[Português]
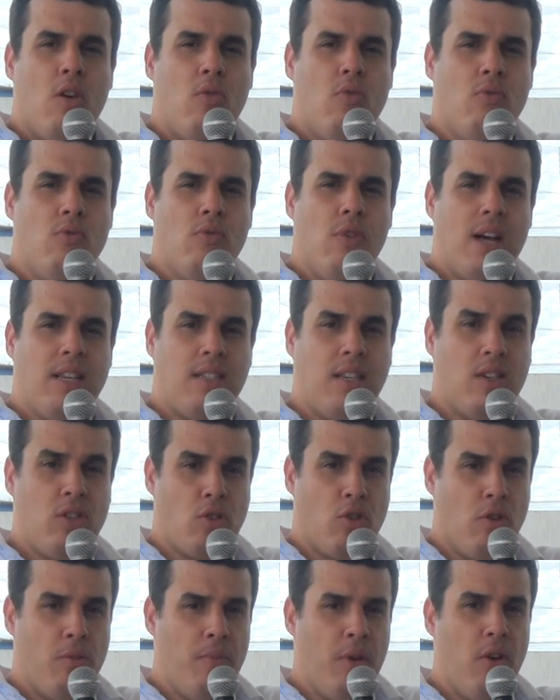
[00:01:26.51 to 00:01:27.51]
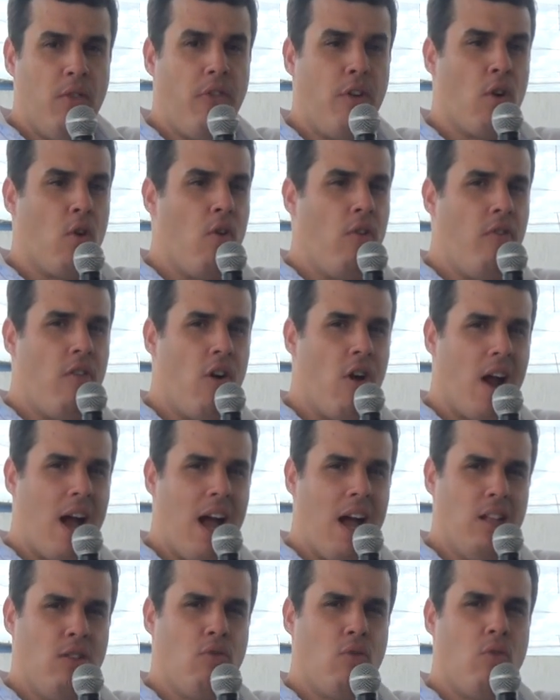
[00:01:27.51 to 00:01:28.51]
um assessor meu foi
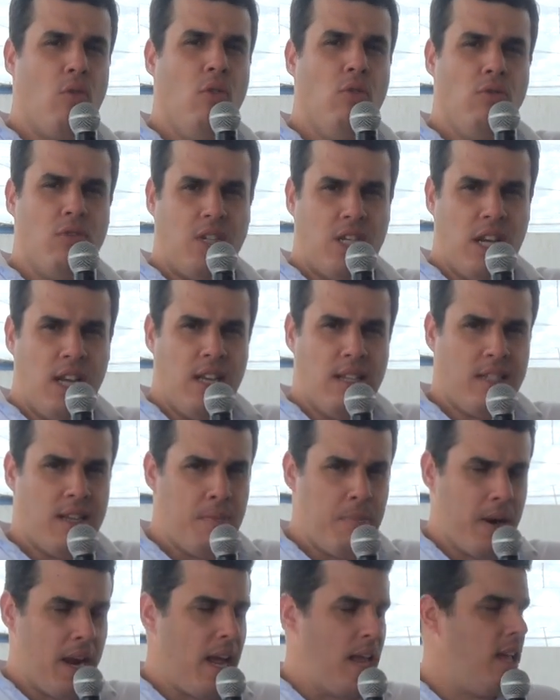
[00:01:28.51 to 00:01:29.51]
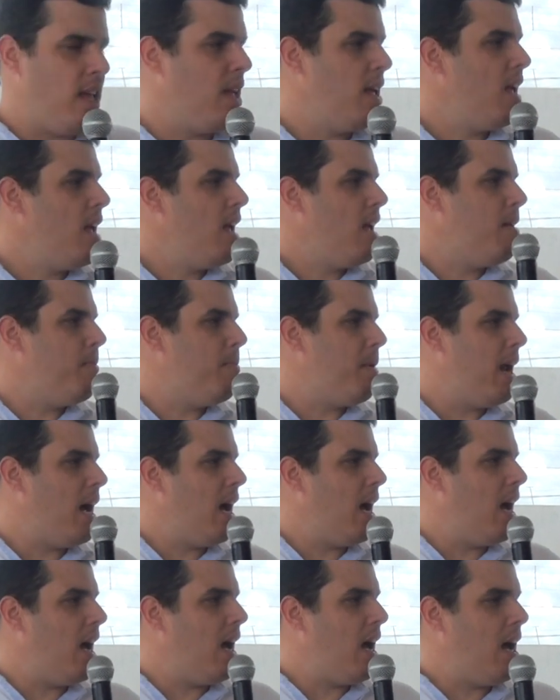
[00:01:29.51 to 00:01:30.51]
convocado com urgência para ir
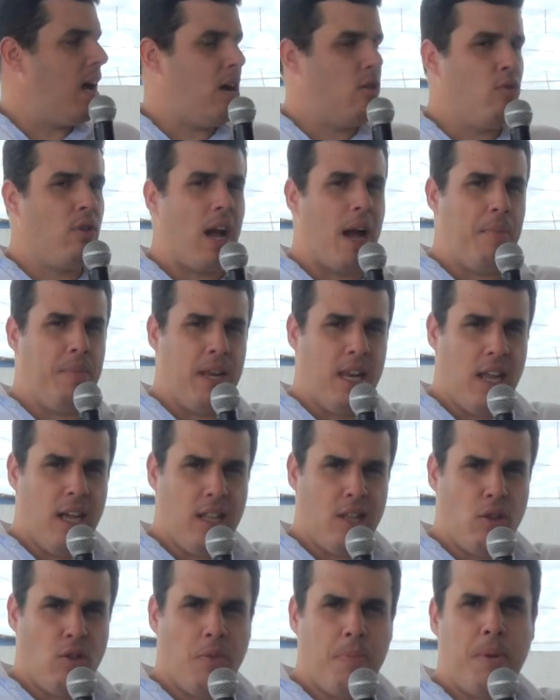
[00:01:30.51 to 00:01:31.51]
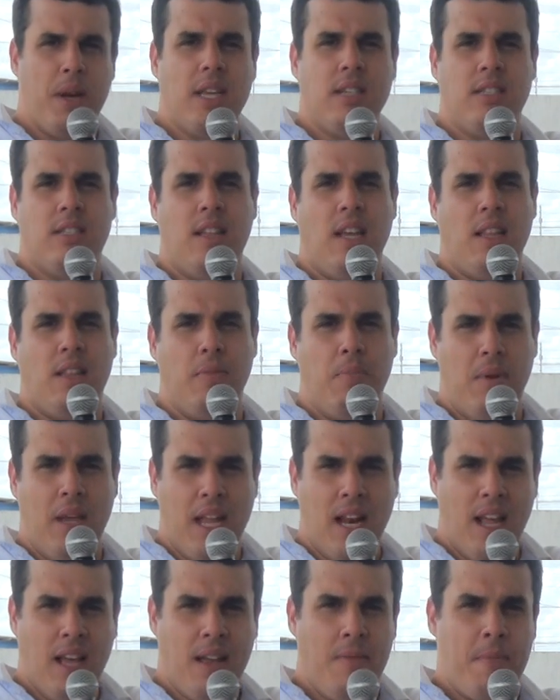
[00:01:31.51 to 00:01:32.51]
para o gabinete do presidente
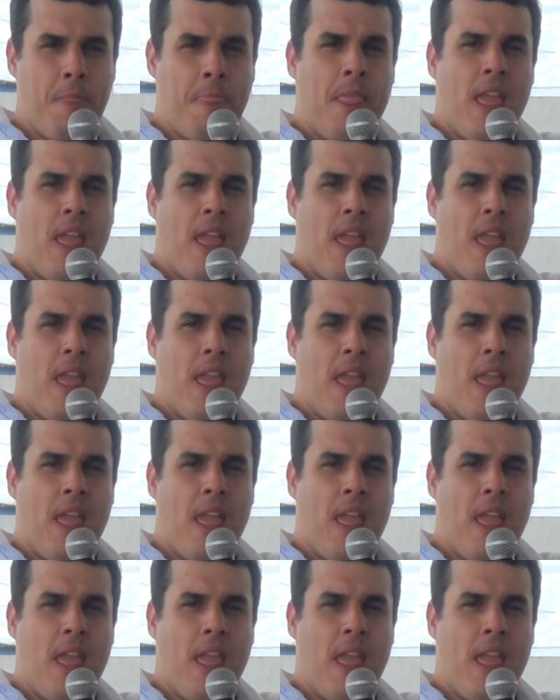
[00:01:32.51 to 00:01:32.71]
Bila,